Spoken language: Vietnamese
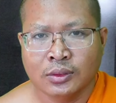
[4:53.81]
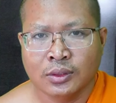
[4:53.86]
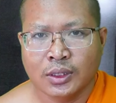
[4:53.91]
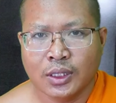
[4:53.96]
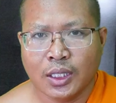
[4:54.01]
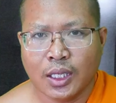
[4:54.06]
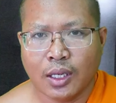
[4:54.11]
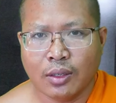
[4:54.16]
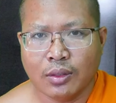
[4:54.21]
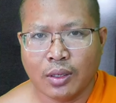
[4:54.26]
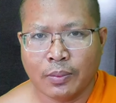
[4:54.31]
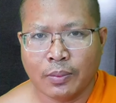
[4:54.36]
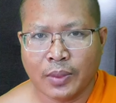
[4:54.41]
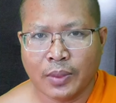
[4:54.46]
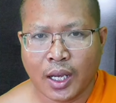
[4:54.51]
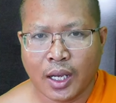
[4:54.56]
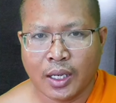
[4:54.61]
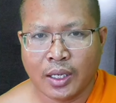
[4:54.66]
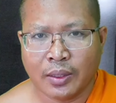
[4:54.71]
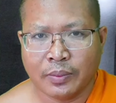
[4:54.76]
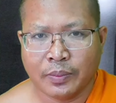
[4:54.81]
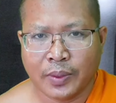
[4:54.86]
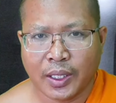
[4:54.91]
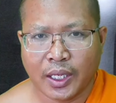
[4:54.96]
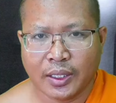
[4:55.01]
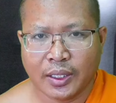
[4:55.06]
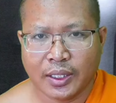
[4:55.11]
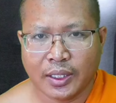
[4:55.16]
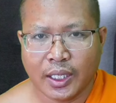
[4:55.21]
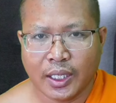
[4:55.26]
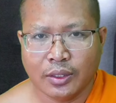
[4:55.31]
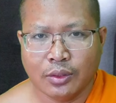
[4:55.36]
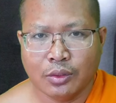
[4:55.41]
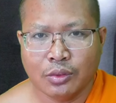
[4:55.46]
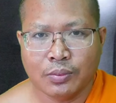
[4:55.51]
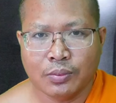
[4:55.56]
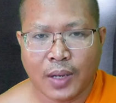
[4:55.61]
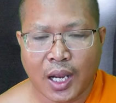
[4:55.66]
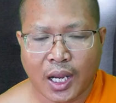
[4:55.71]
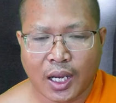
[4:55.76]
nâu đầm nơ này phản đầy nụ
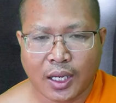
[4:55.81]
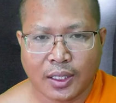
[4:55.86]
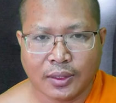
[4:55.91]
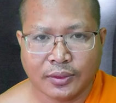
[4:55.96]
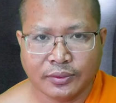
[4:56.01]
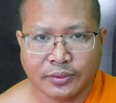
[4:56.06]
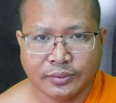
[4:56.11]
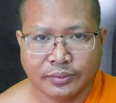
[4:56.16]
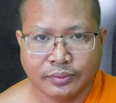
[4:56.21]
bàn